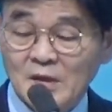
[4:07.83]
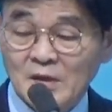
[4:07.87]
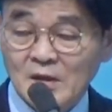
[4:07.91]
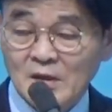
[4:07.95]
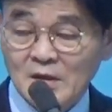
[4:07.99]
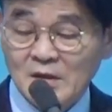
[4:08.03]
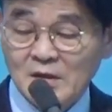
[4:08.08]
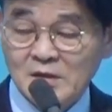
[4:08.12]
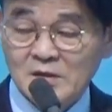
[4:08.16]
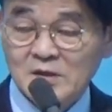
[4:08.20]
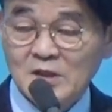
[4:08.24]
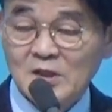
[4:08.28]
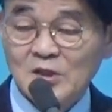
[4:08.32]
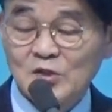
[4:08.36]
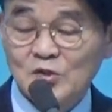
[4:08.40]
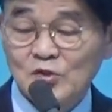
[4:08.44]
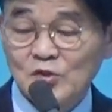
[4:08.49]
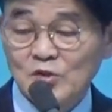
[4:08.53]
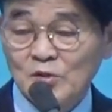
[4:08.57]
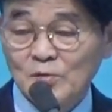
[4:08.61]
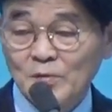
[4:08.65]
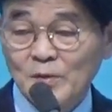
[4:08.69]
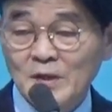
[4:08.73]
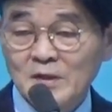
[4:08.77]
어,
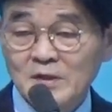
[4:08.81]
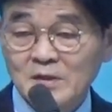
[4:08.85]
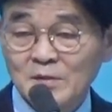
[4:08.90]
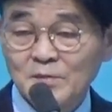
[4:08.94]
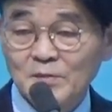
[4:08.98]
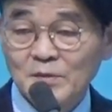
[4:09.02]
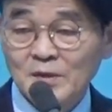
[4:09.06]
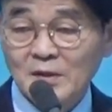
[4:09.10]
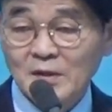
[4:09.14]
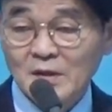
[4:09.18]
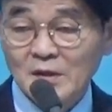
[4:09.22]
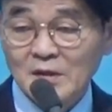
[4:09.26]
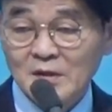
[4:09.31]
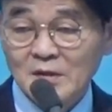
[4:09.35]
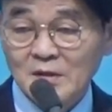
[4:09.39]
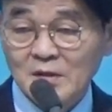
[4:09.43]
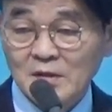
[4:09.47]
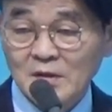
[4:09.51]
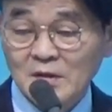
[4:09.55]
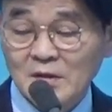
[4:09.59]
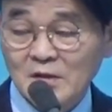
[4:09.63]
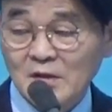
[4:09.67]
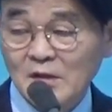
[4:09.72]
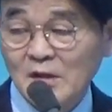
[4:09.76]
생수를 파서 먹어야
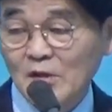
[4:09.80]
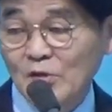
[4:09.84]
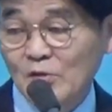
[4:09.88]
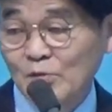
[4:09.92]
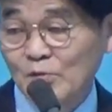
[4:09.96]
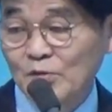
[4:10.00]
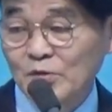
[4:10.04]
되는데 자꾸